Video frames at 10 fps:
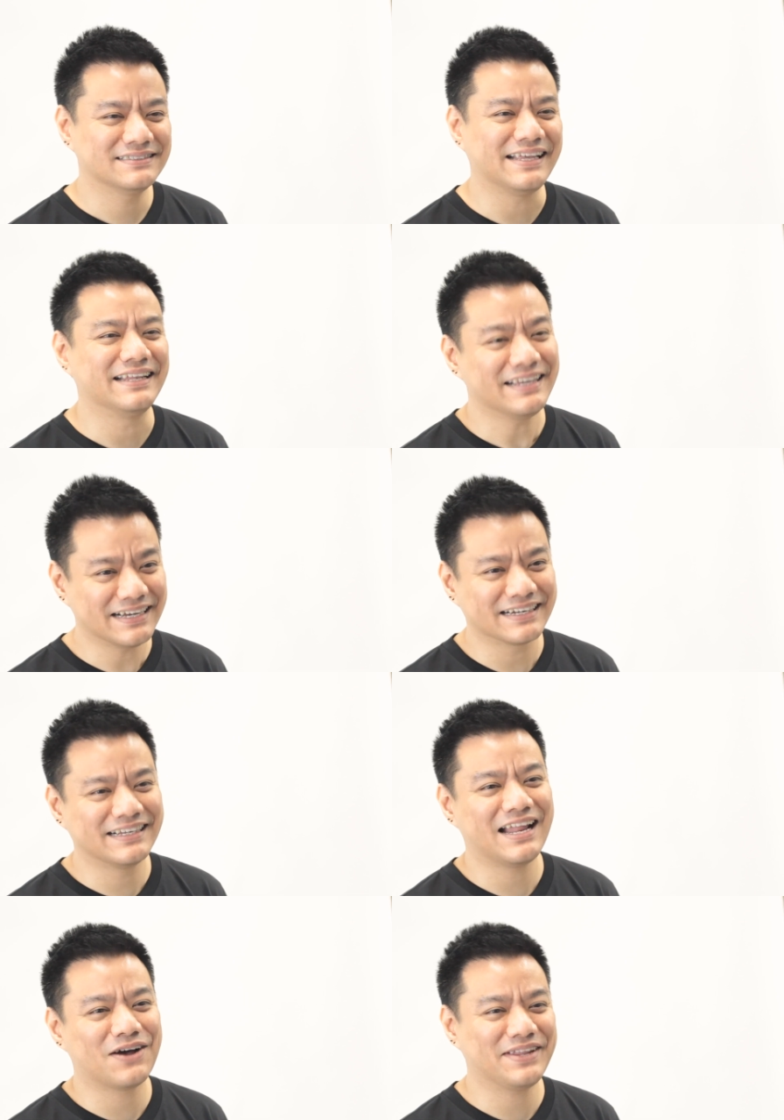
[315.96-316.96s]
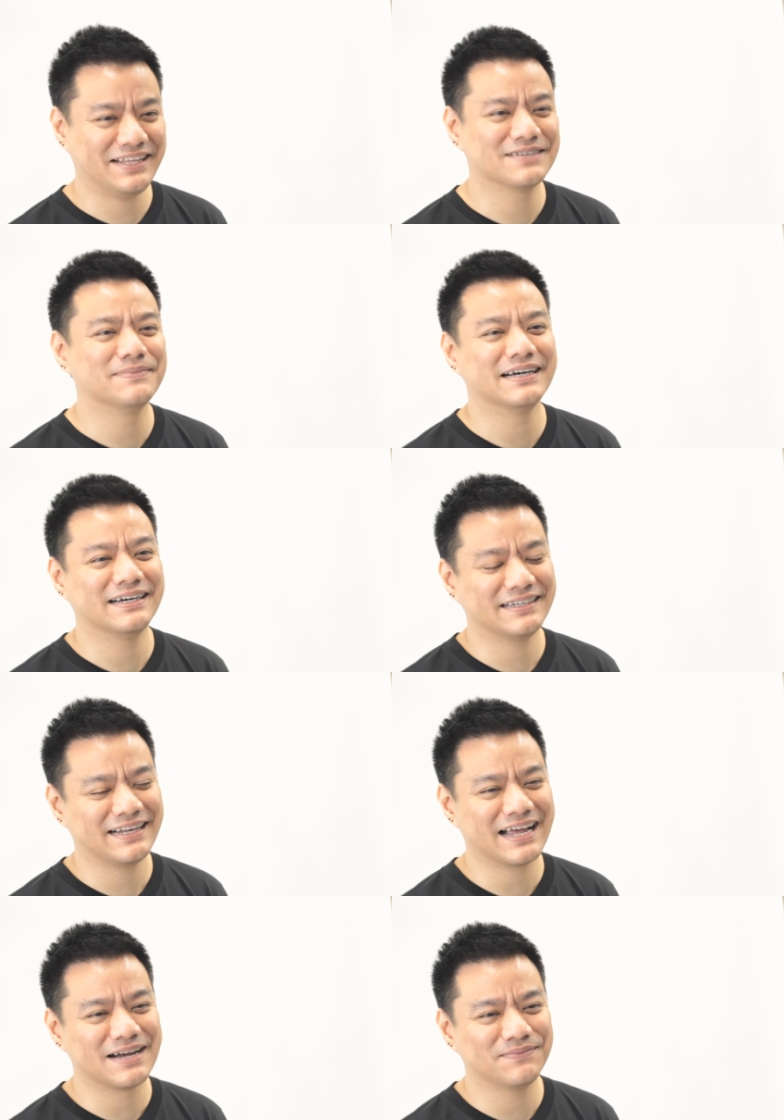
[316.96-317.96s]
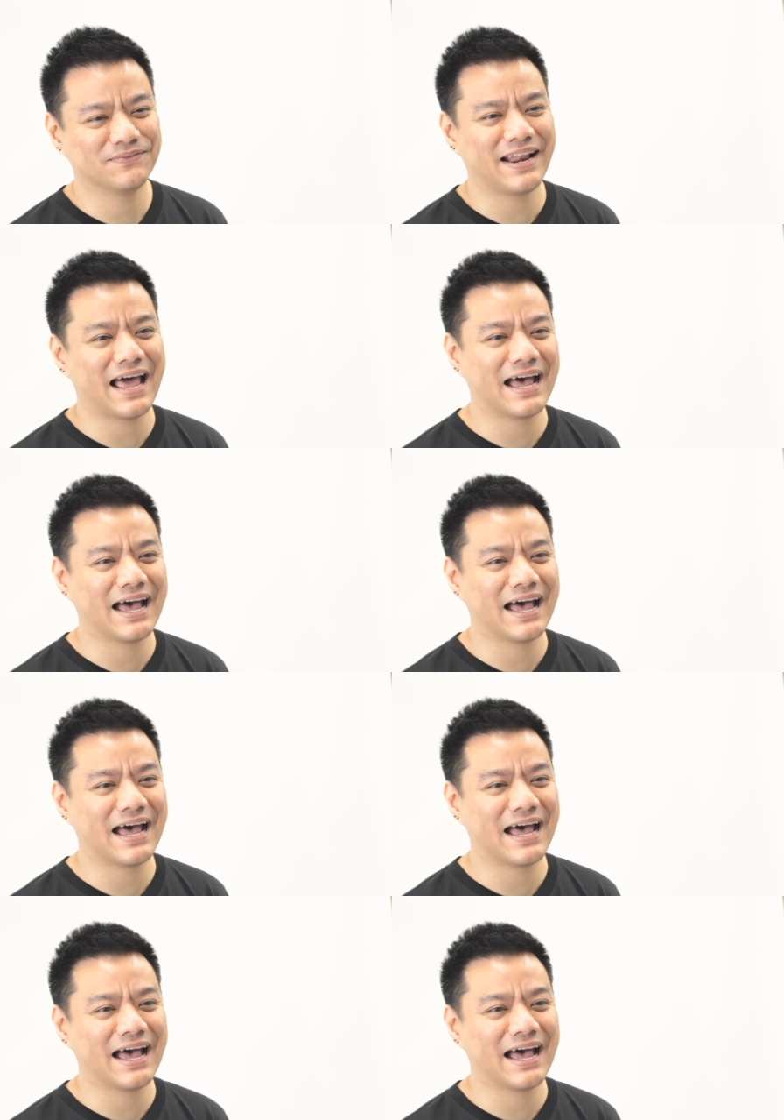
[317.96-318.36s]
สิ่งที่เกิดขึ้นแล้วดีเสมอนะครับเว